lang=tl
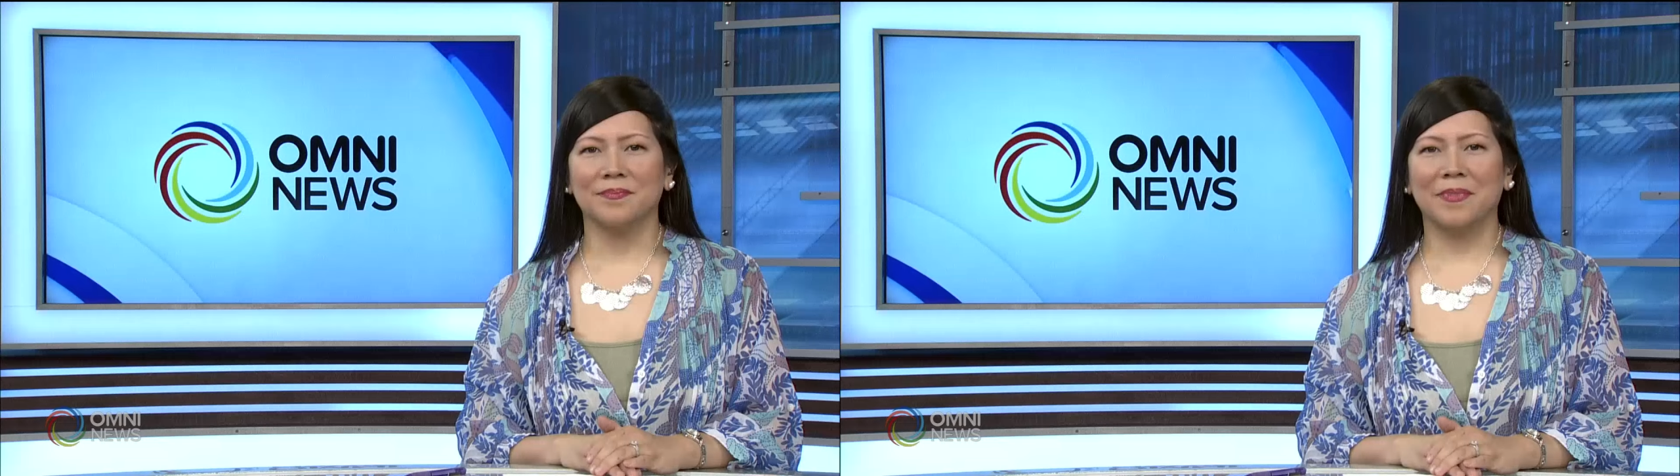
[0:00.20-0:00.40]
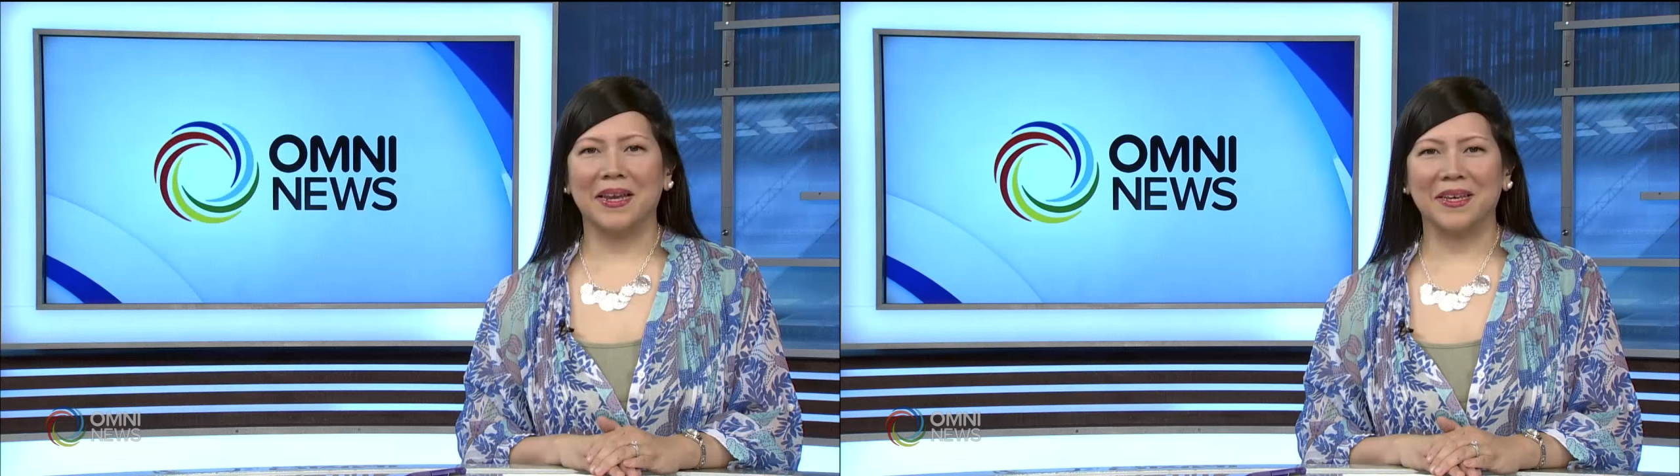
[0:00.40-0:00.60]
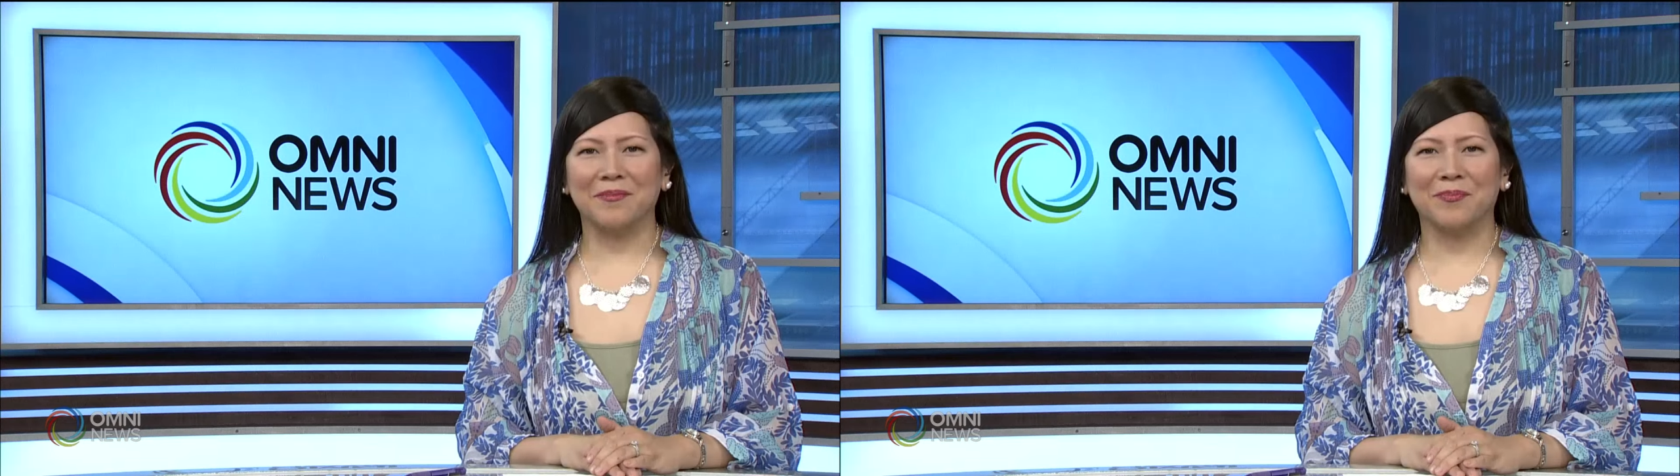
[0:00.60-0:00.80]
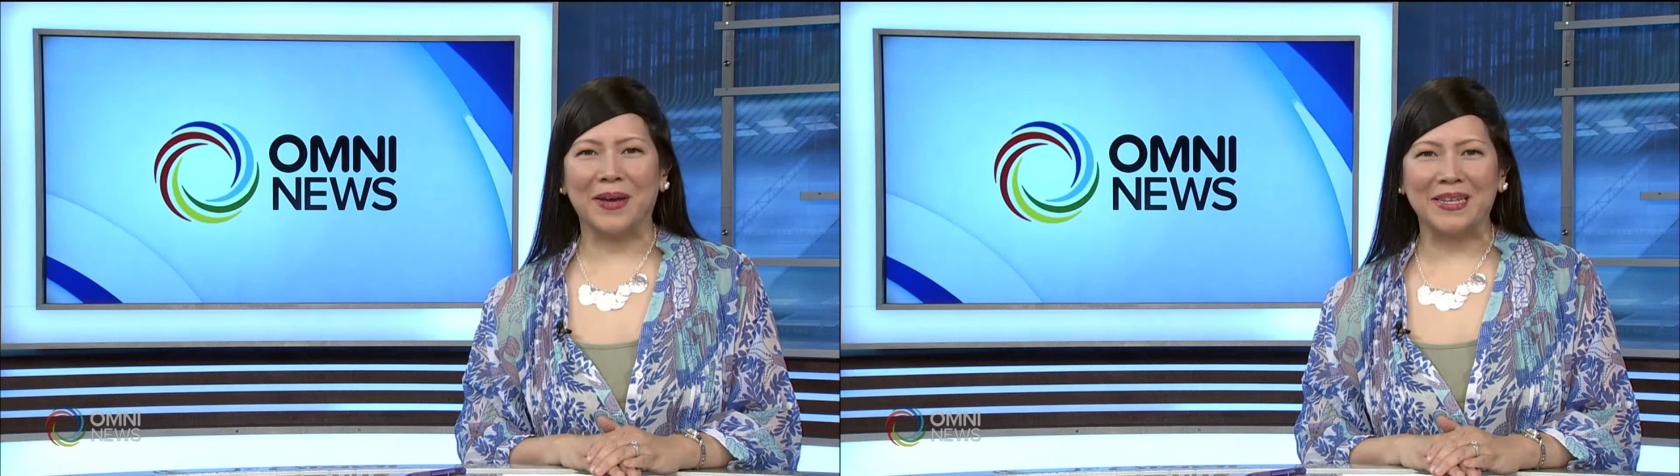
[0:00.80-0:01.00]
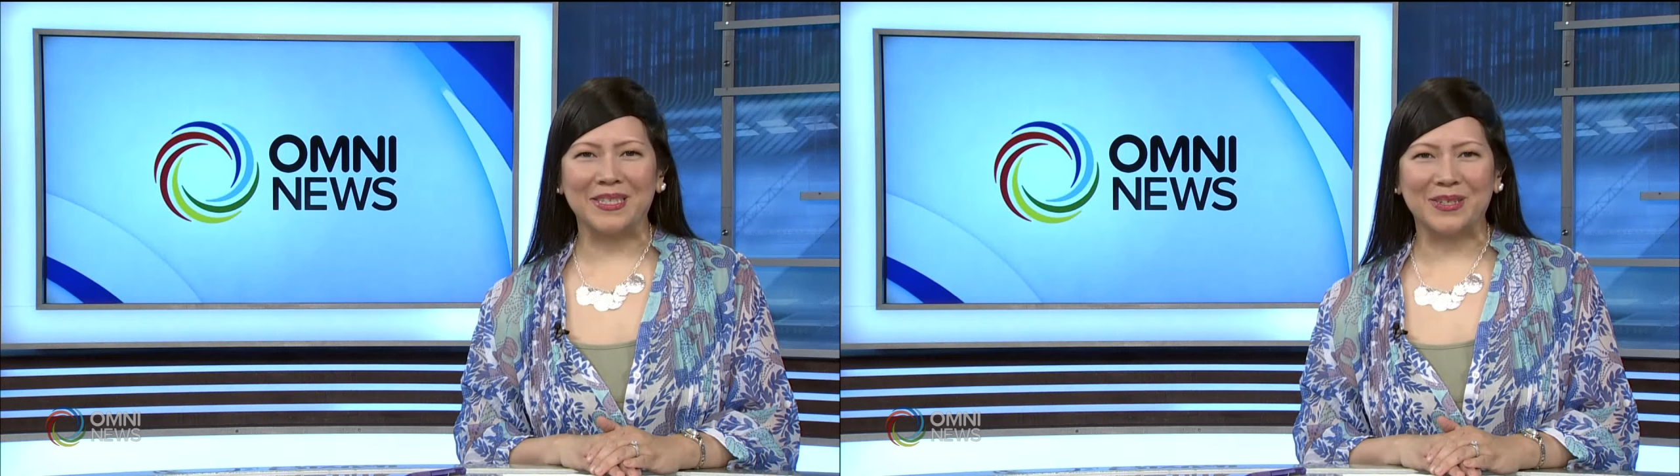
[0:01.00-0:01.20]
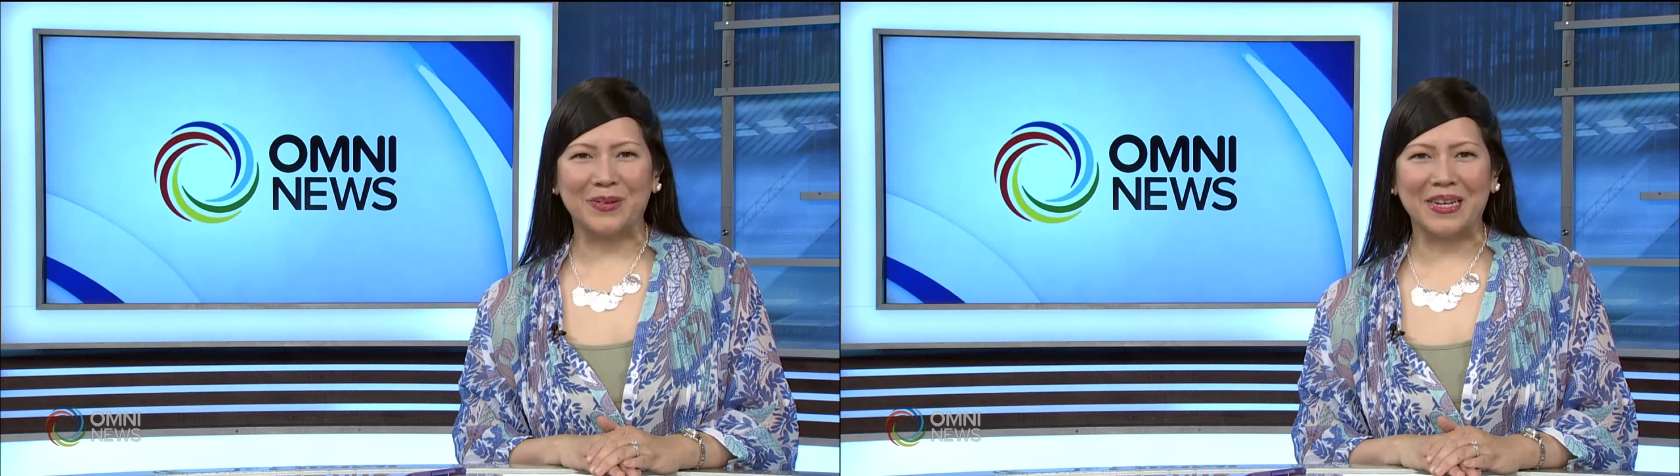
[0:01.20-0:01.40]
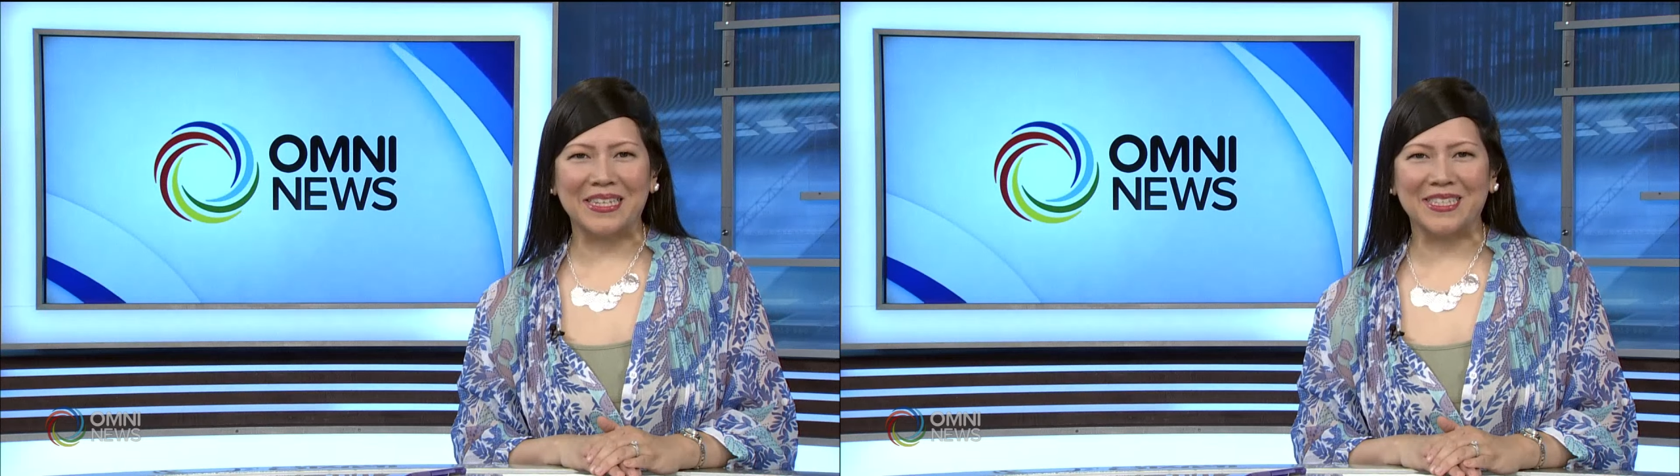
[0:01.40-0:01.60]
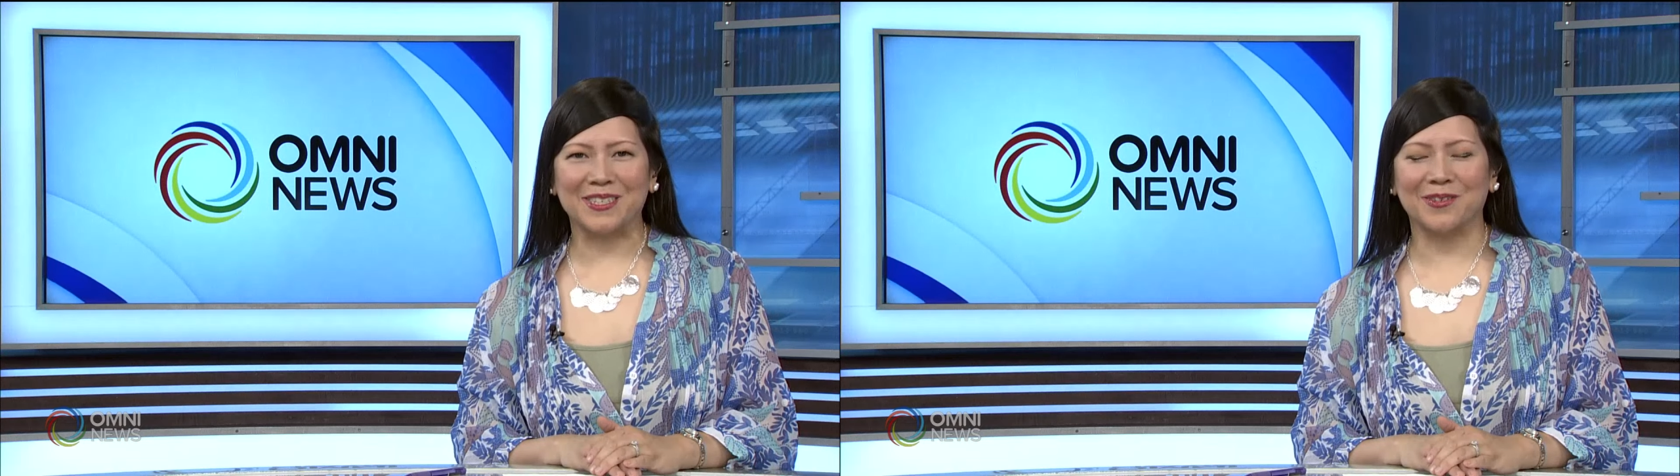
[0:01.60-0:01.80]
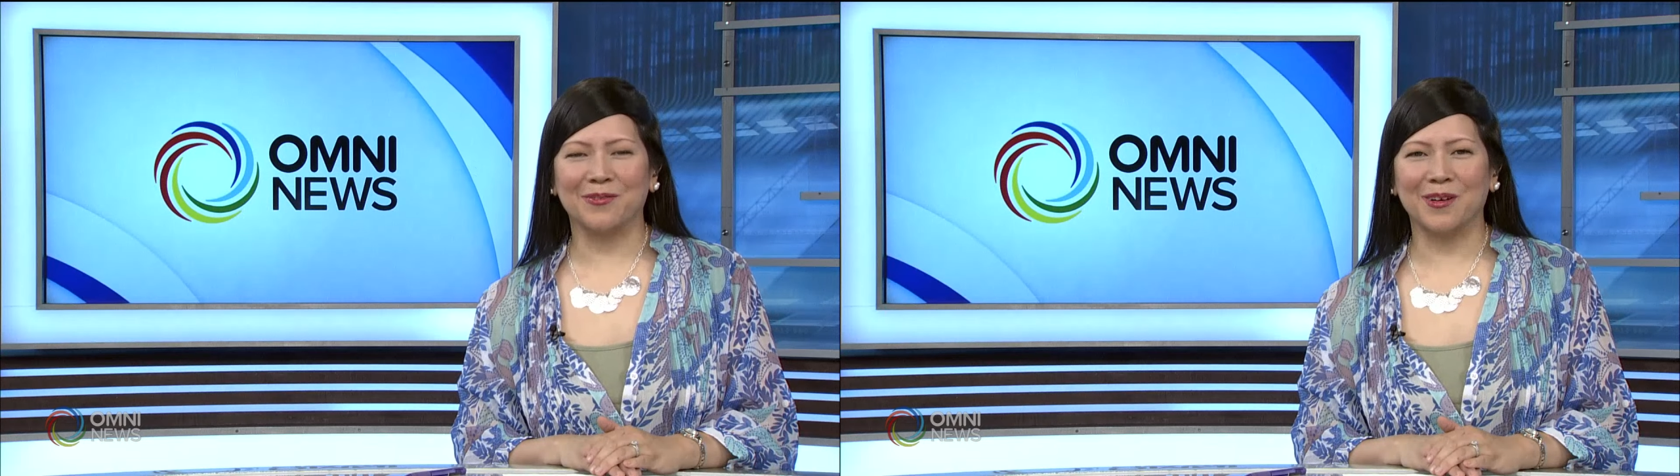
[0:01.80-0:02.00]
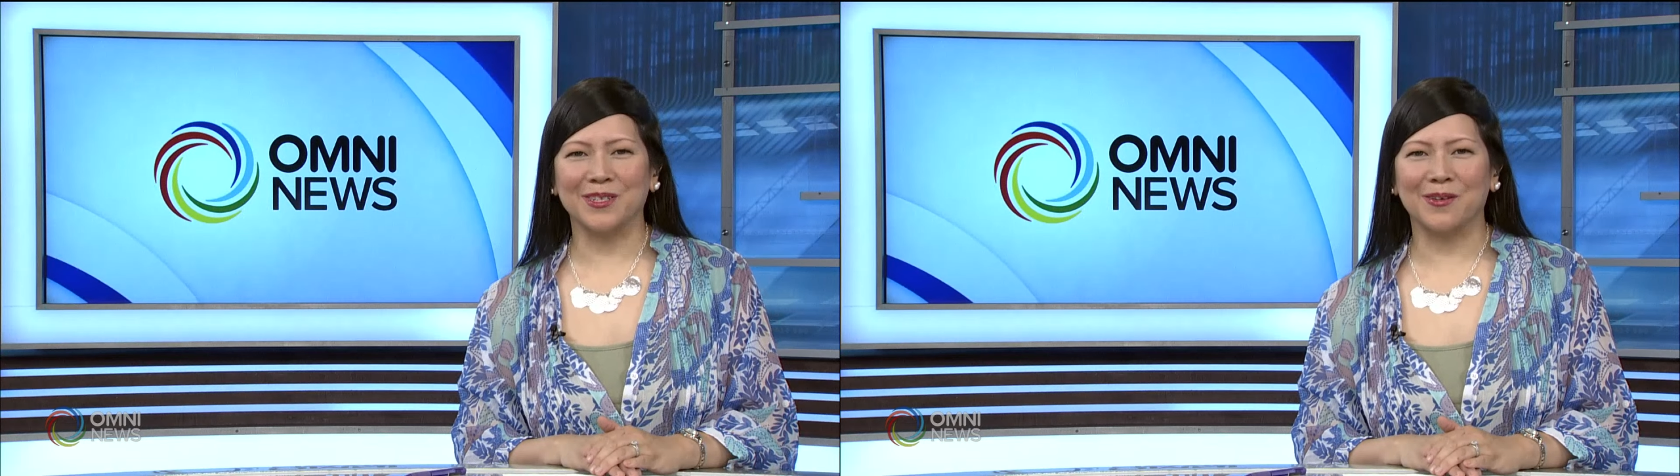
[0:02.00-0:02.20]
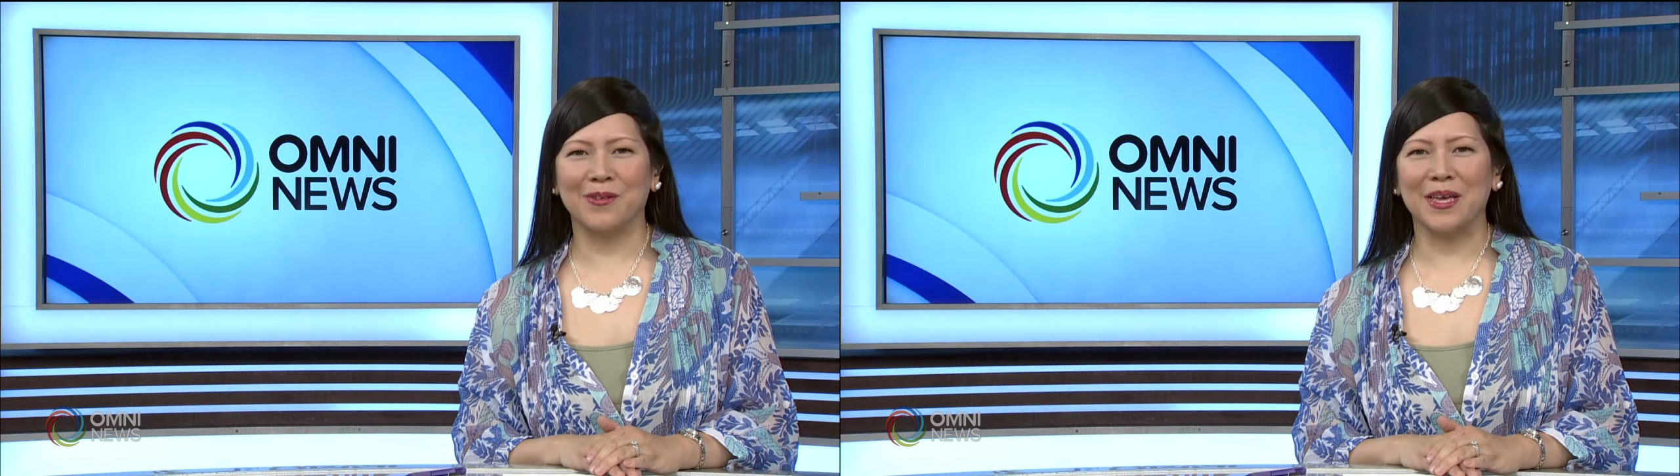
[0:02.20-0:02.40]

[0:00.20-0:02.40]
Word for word: Balik big screen sa Toronto